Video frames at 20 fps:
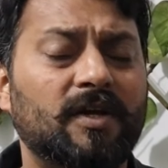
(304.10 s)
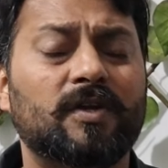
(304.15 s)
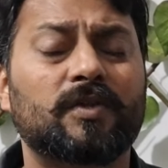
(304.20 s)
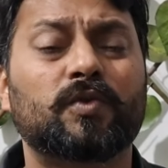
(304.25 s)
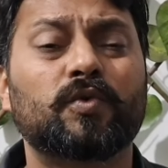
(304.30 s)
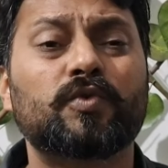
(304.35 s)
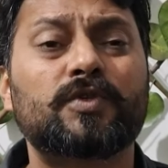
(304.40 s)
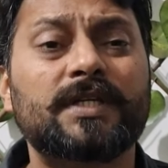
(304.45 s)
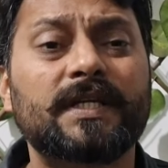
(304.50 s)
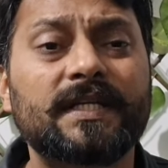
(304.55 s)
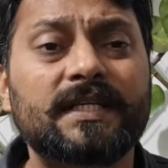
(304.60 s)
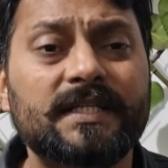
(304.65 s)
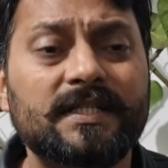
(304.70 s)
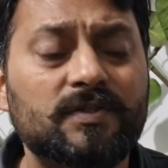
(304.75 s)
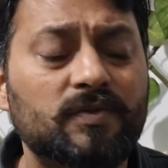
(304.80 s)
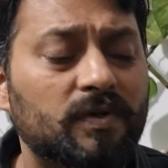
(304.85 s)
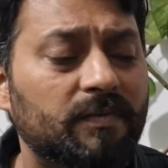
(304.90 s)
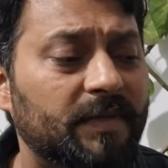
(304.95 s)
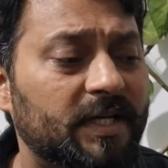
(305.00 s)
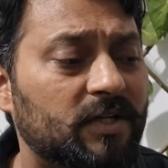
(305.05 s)
हैं और दूसरी
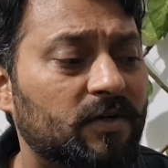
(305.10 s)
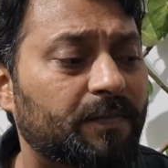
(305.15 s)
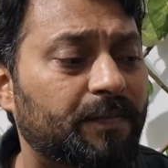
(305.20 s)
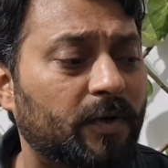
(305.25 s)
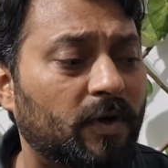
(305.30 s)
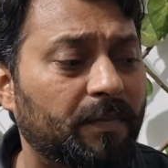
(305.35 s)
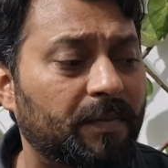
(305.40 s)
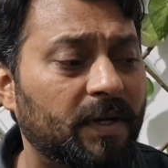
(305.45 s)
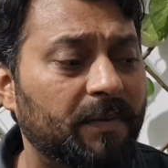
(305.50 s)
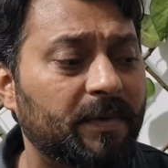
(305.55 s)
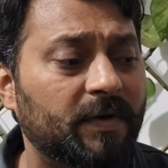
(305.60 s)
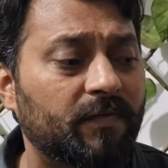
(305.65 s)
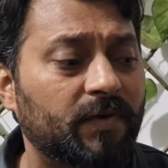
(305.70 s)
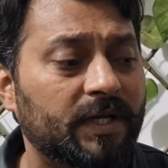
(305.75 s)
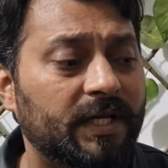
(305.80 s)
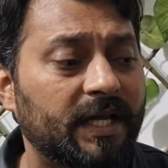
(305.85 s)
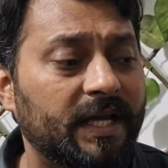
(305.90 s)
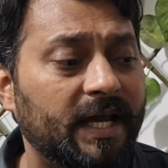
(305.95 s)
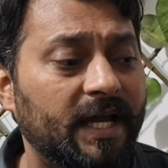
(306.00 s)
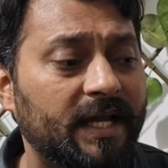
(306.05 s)
चीज़ उनमें जो प्रॉब्लम है वो
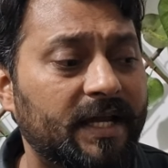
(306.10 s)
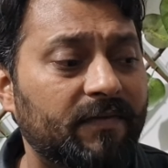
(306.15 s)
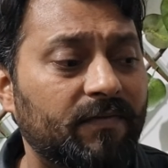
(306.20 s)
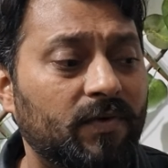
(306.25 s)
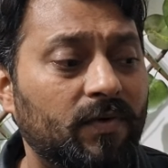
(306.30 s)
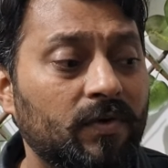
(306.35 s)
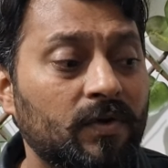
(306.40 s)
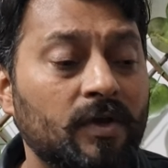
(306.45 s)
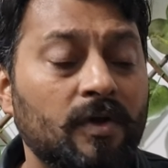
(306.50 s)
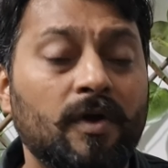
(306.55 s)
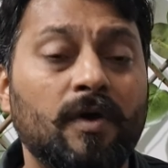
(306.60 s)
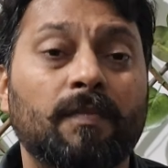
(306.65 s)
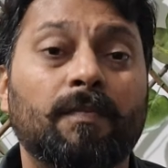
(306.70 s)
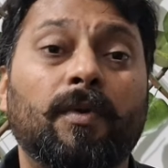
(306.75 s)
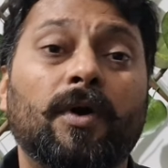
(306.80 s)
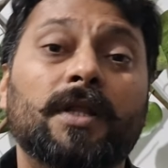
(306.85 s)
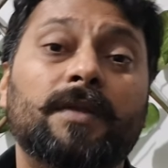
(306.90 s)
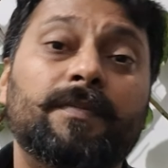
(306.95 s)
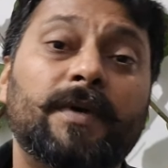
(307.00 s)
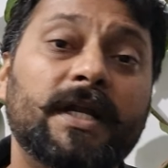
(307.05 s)
ये है कि वो
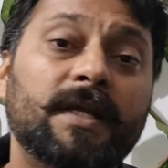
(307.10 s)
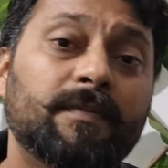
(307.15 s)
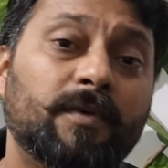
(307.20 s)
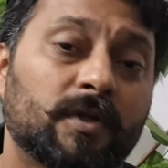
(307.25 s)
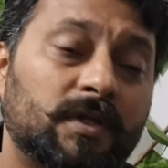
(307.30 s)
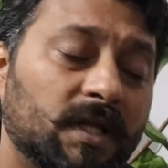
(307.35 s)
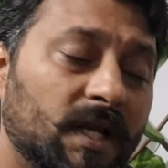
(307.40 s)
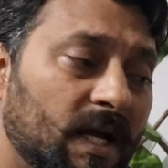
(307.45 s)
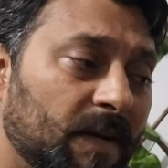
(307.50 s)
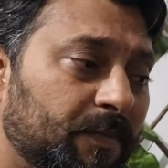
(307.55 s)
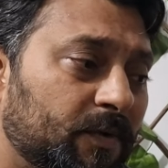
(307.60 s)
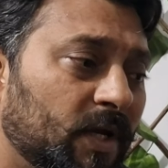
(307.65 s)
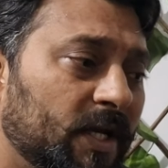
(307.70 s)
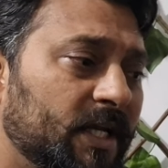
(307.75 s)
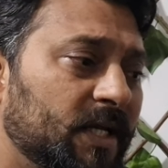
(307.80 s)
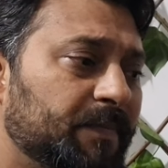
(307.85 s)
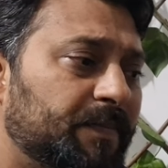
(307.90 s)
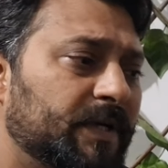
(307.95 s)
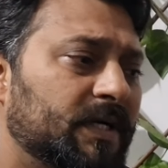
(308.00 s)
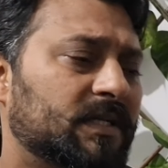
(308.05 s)
बहुत बड़ी बोतल आपको
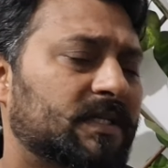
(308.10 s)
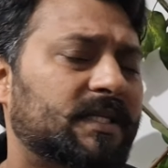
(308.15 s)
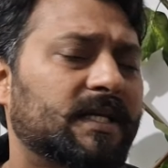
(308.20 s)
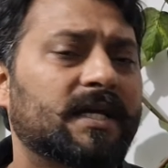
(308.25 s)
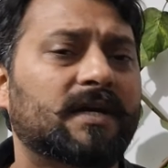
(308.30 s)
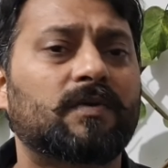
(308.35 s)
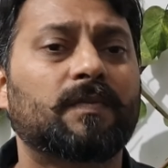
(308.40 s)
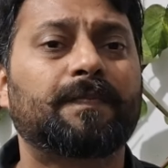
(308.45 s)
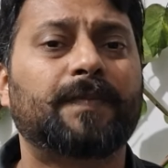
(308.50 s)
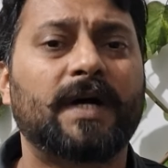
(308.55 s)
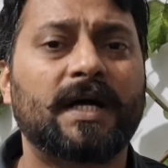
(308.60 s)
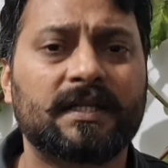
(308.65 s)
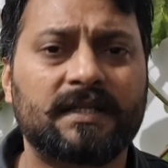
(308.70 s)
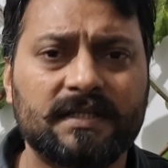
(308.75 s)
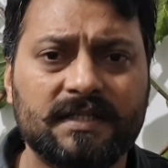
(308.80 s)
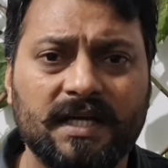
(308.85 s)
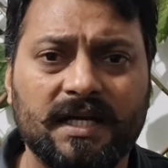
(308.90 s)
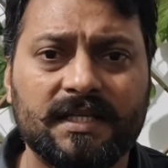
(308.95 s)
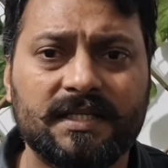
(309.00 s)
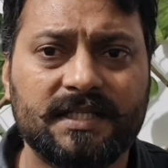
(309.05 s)
लेनी पड़ती है कोई पाँच
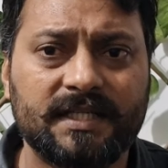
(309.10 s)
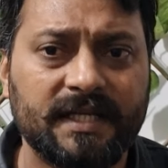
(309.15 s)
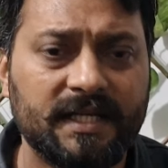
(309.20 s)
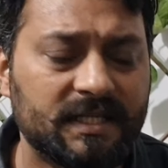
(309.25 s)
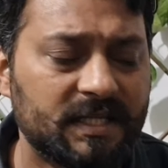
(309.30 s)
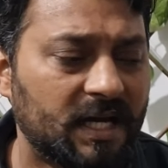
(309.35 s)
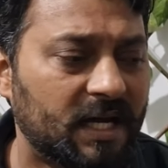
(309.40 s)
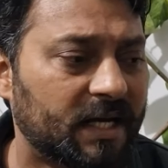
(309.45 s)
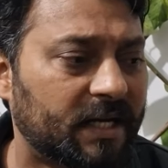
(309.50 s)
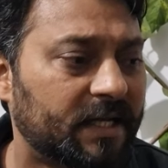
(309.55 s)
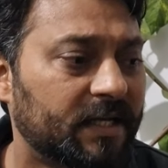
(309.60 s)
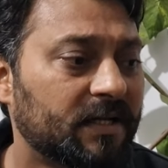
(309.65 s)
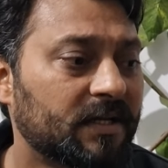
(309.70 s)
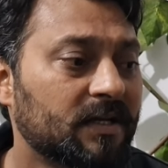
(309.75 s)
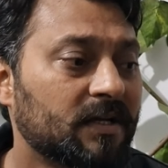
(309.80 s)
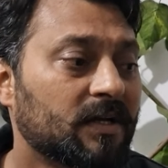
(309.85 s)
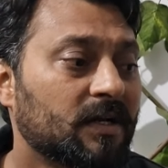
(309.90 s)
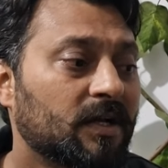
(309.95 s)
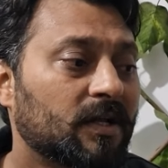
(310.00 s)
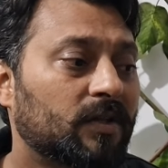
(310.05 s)
हज़ार छः हज़ार की
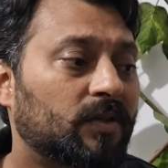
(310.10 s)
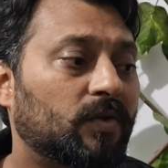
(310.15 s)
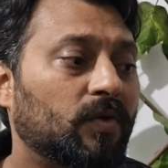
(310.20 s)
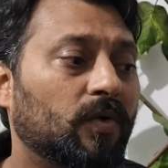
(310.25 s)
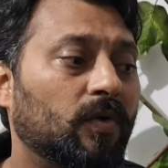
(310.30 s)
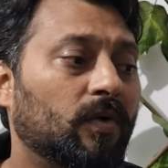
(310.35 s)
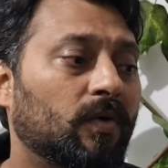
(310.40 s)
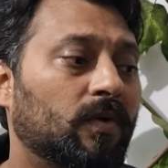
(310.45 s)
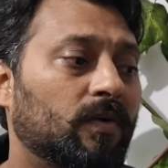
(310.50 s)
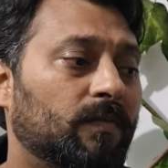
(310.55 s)
तो